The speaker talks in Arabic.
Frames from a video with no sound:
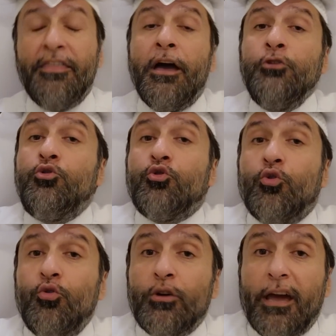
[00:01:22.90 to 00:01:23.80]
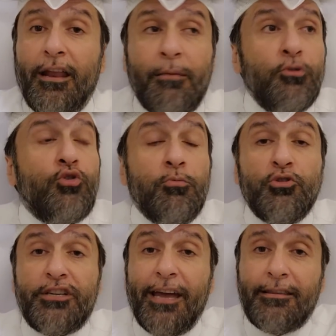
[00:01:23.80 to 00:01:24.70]
إذا أنتم تقولون كلام أنتم
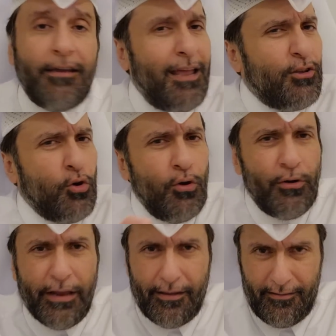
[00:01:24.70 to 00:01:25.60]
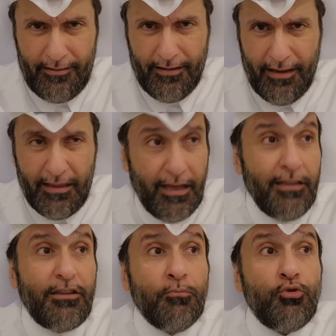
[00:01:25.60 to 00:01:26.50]
مش قده لا تقولونه اذا
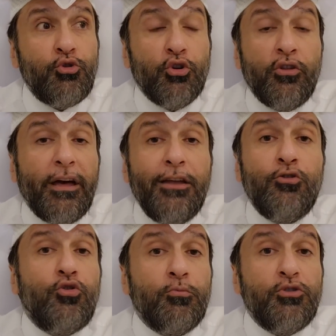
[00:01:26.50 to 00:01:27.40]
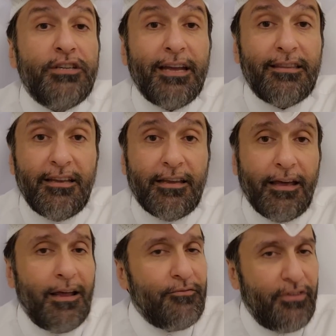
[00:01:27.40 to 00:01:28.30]
انت مش اذا انتم مش قد
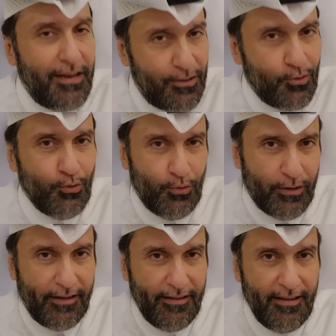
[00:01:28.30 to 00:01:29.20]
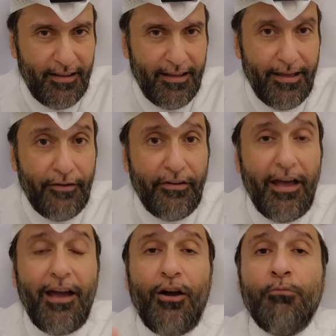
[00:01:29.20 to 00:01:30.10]
الكلام فلا تقولونه
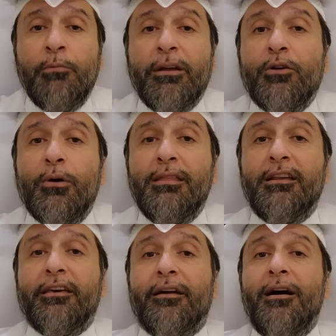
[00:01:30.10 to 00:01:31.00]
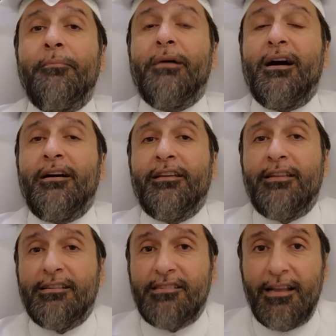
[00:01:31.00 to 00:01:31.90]
فعموما اخواني الكرام
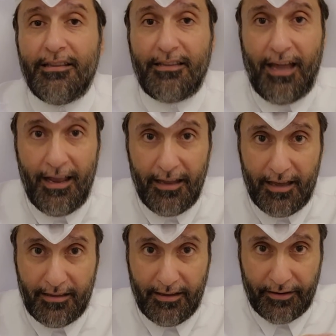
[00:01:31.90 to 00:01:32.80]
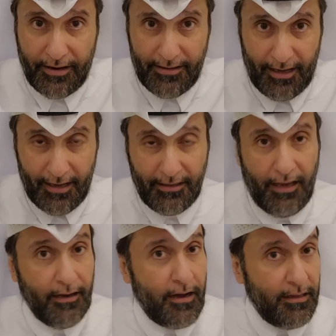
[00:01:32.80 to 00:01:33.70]
انا نزلت حلقه الرد على
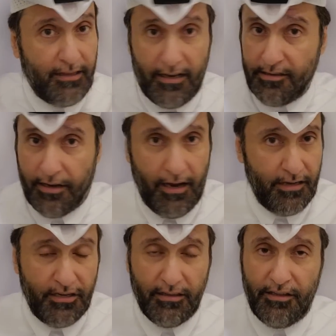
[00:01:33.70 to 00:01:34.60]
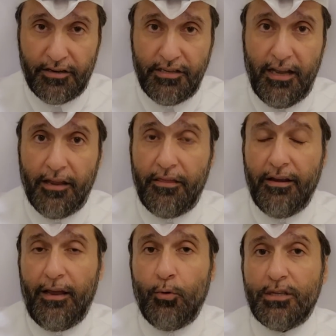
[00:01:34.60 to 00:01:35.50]
التعليقات لان صراحه جاتني رسائل
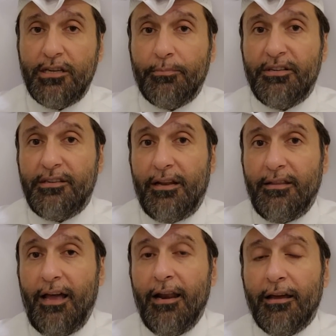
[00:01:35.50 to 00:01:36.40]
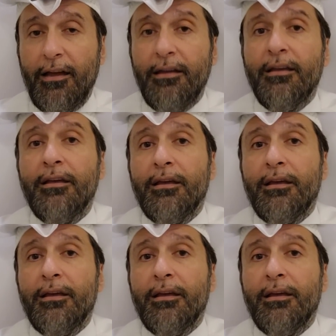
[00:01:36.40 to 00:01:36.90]
كثيره على الواتساب تسال عن الحلقه